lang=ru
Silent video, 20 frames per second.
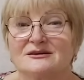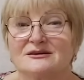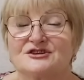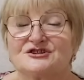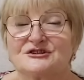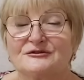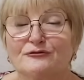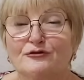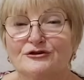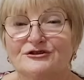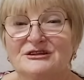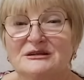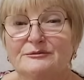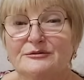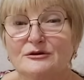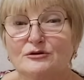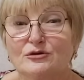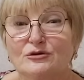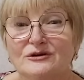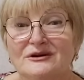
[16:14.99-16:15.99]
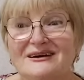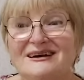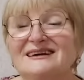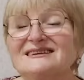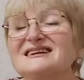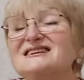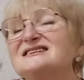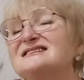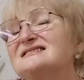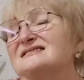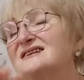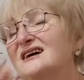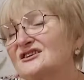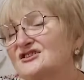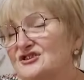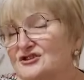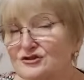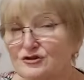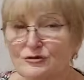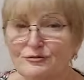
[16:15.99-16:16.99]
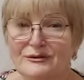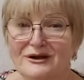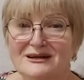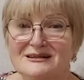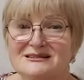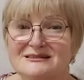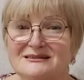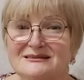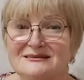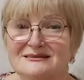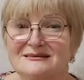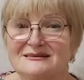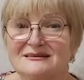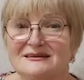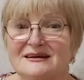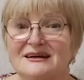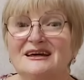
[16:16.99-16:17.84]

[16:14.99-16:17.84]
животный белок. Это не значит, что мясо.